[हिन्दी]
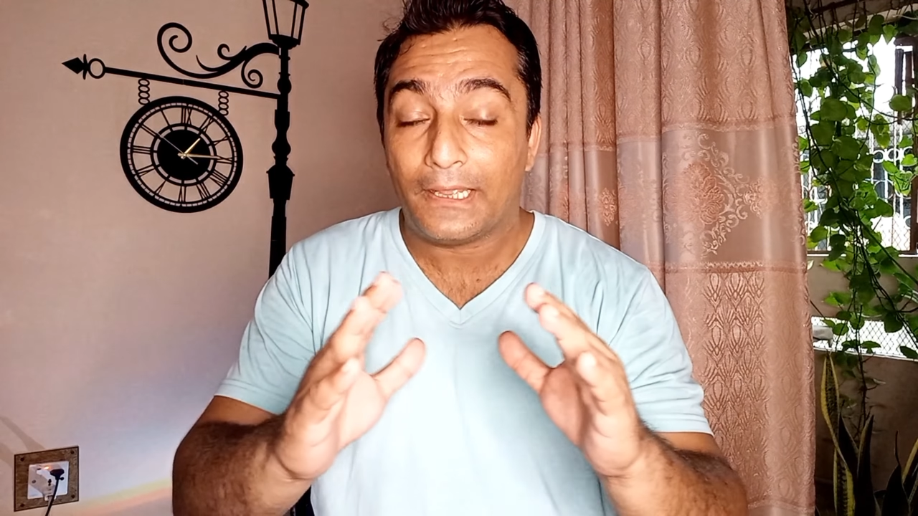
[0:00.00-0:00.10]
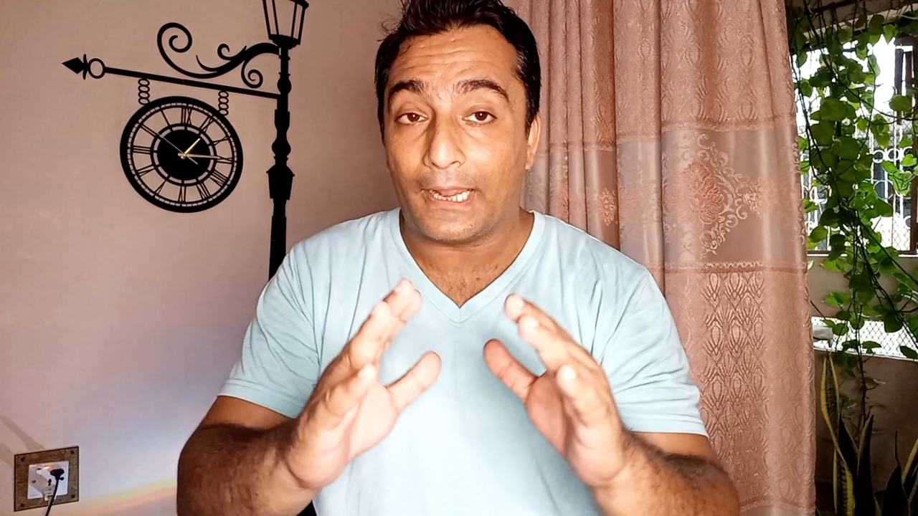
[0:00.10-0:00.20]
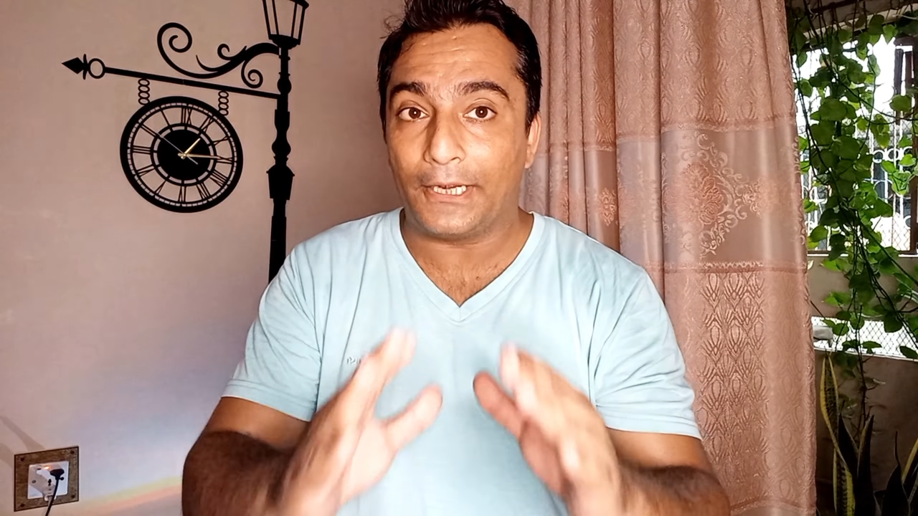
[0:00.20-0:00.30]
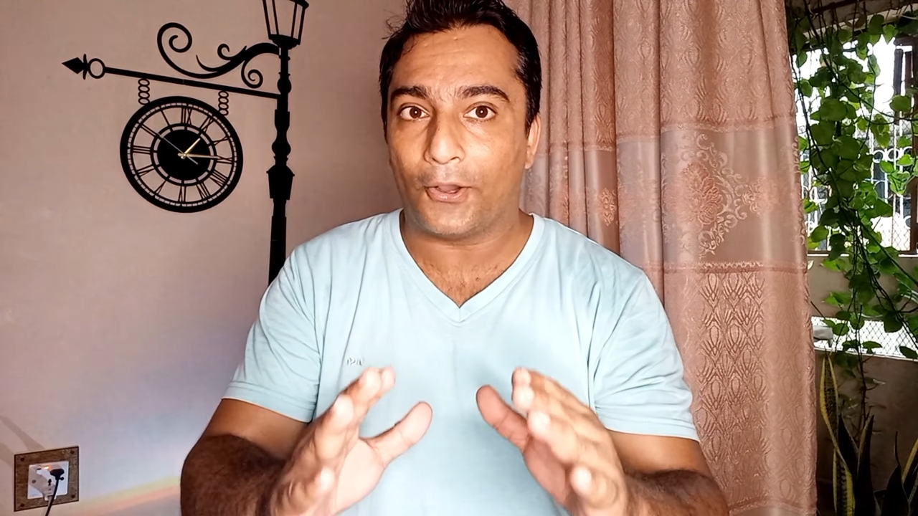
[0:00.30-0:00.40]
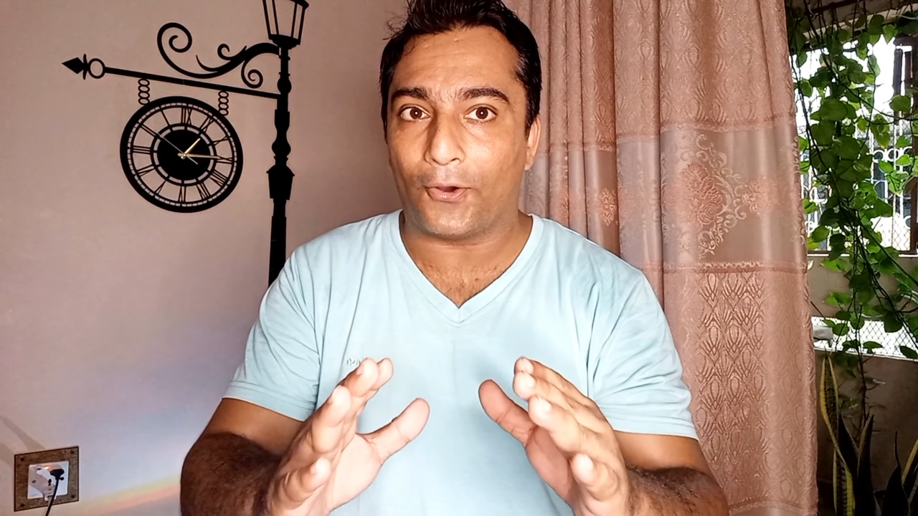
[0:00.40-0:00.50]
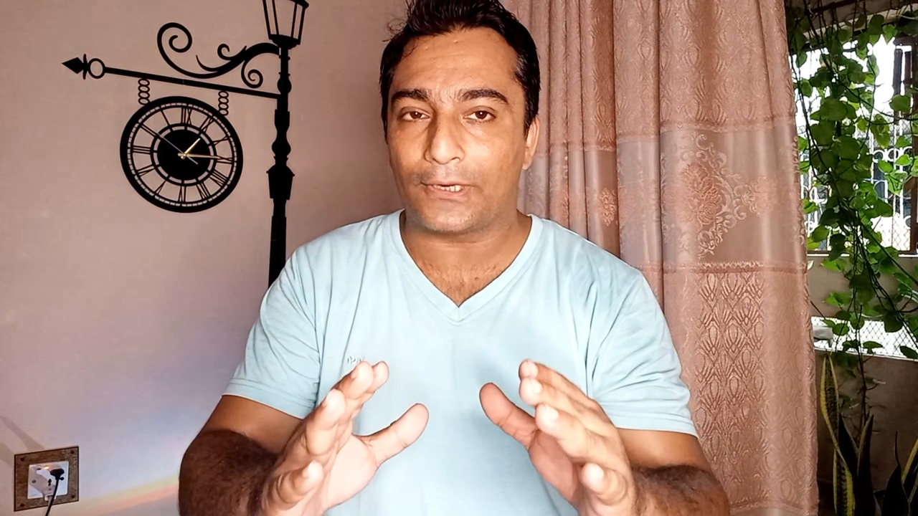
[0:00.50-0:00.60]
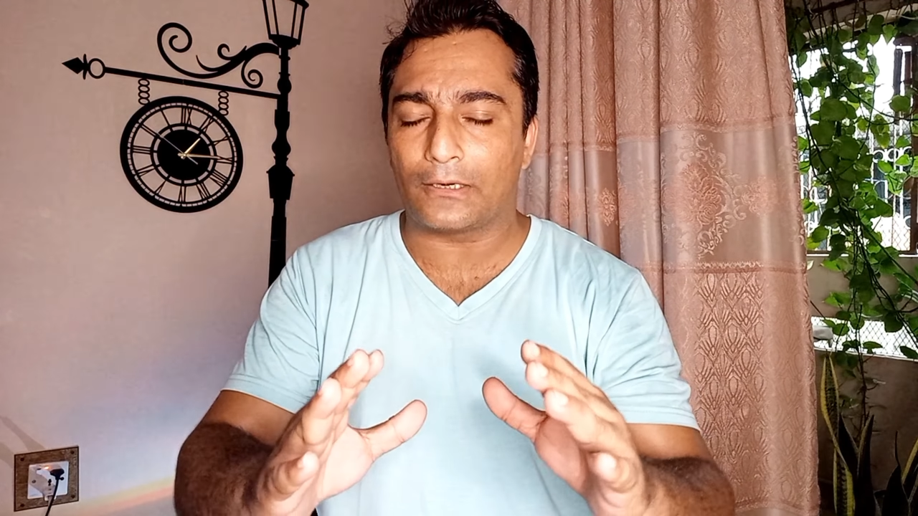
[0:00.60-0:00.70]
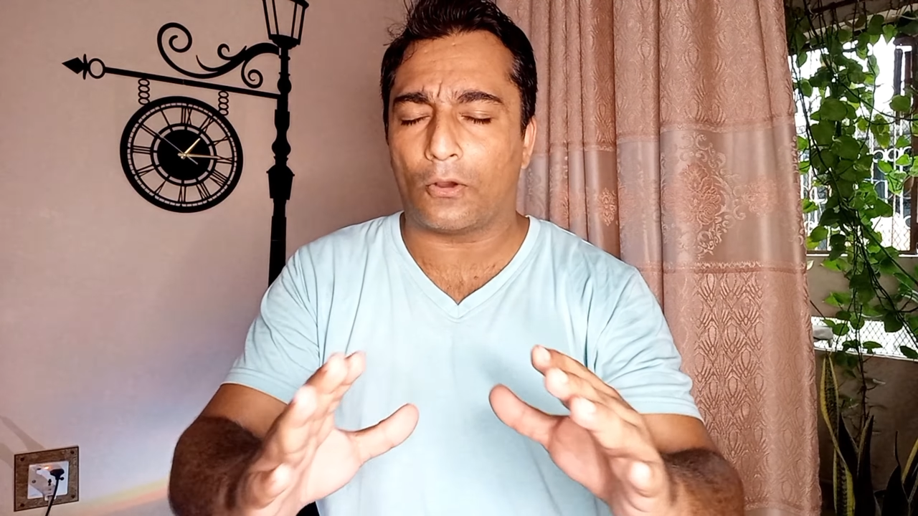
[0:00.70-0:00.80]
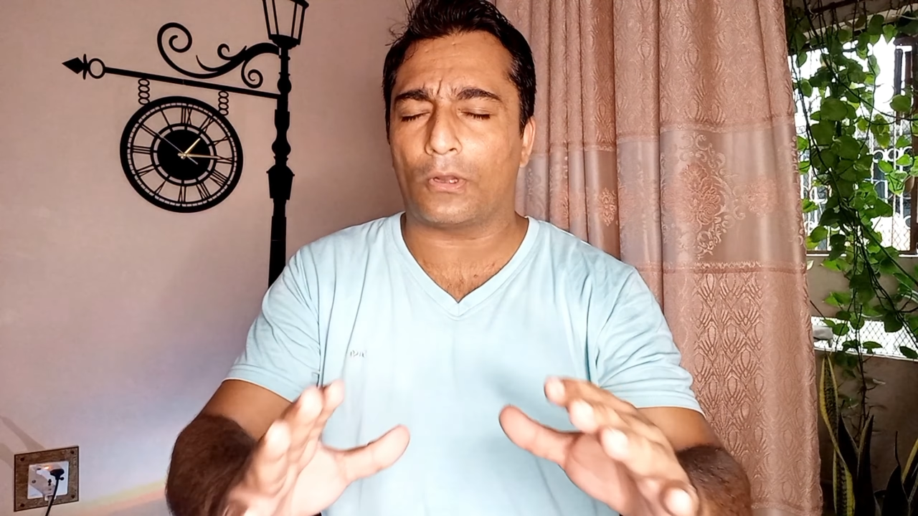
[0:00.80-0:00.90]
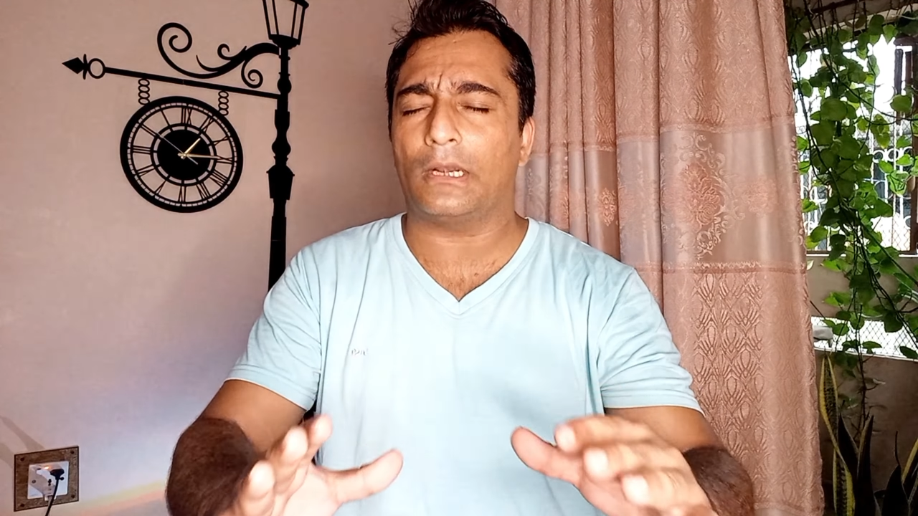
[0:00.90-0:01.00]
एंड हॉरर
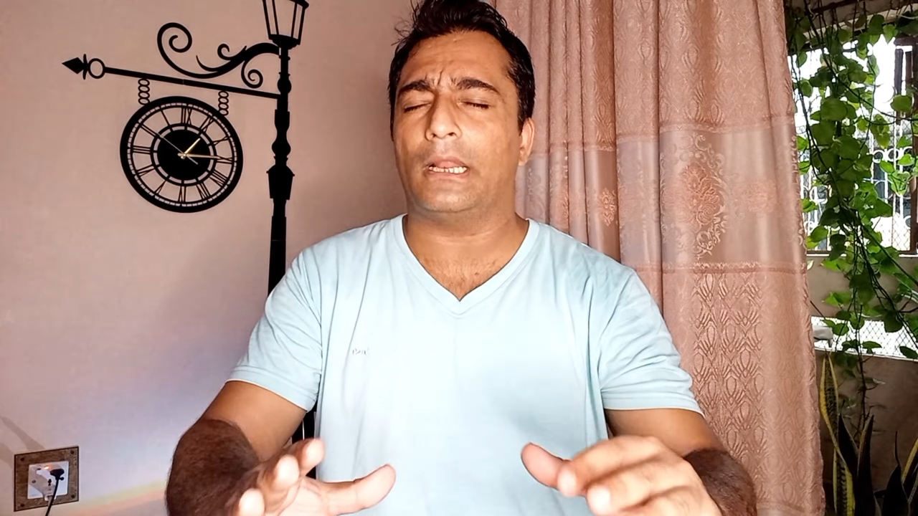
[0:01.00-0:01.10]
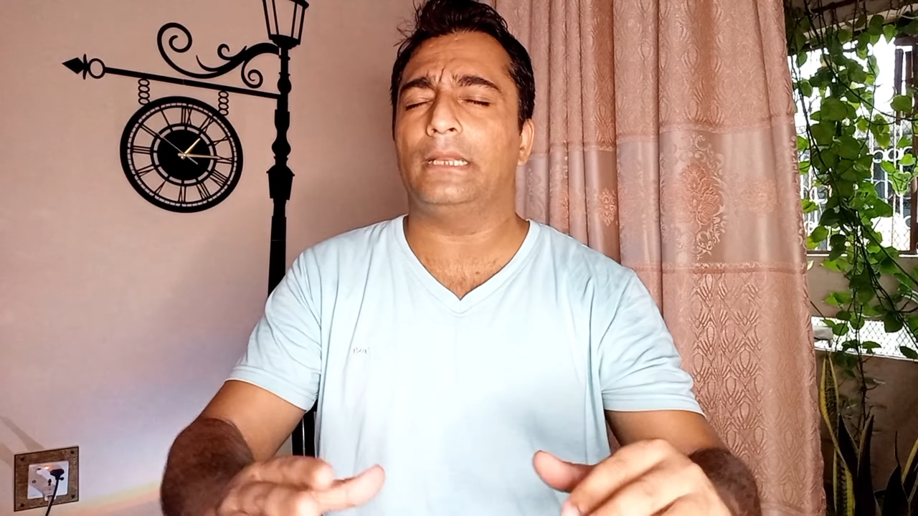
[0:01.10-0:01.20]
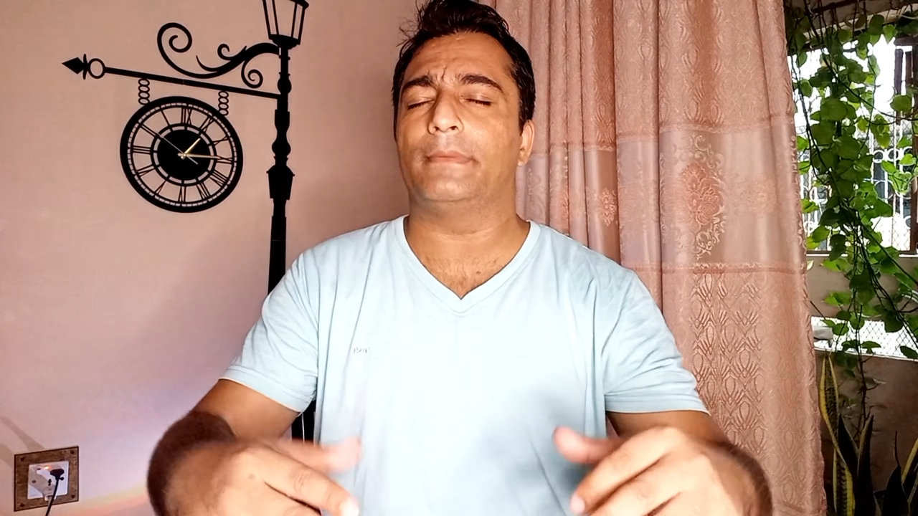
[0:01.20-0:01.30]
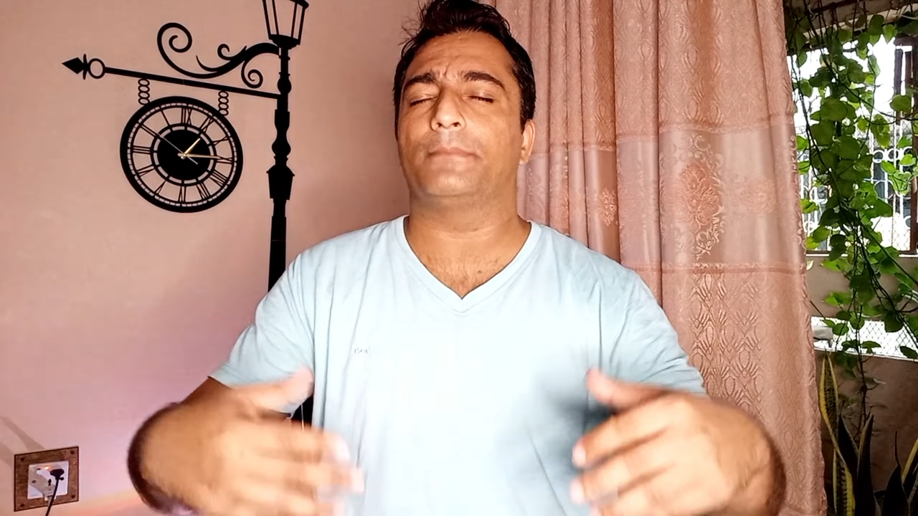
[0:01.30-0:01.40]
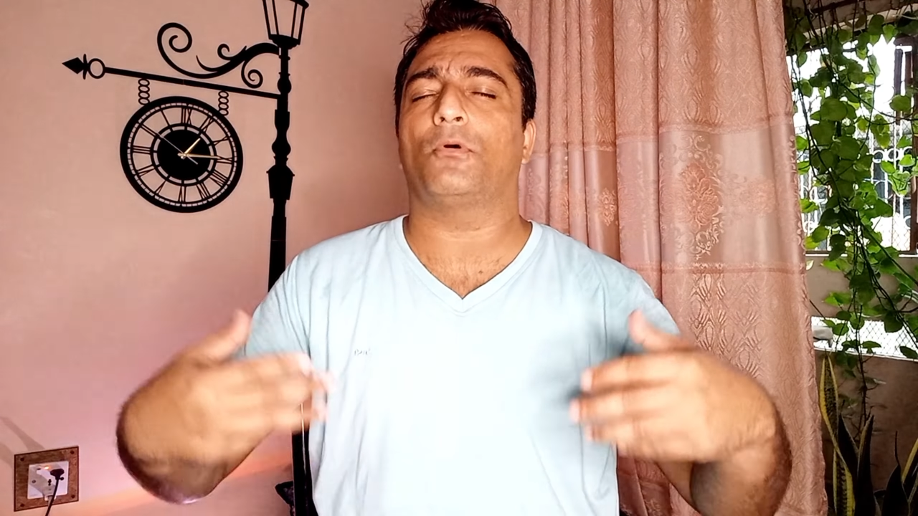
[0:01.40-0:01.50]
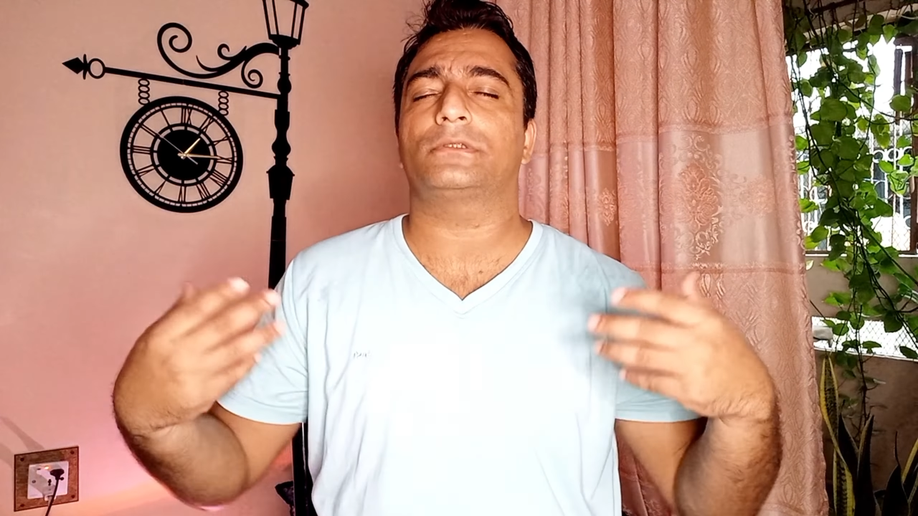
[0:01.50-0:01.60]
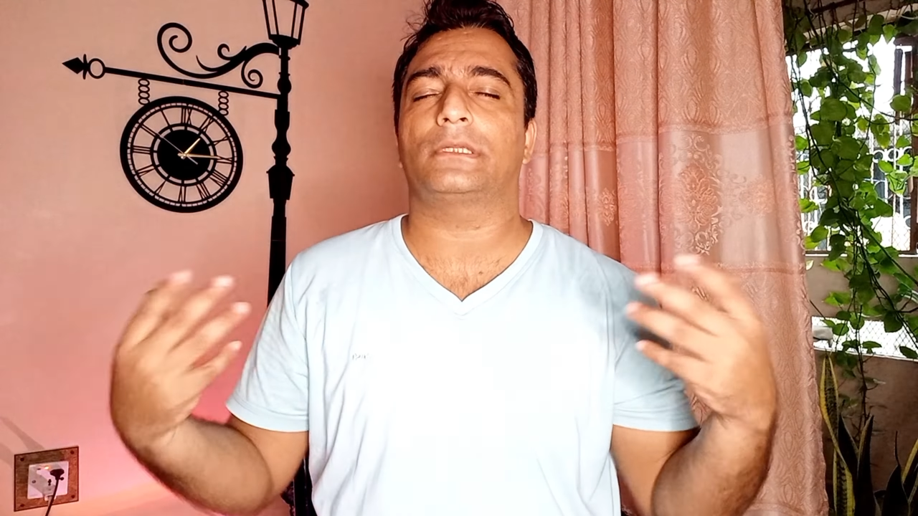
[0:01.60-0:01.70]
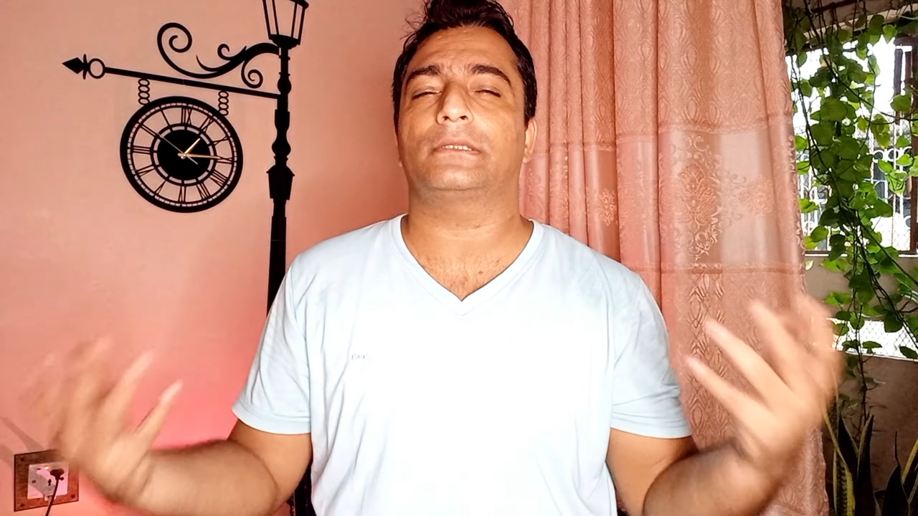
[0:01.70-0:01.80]
हॉरर एलिमेंट बहुत ज्यादा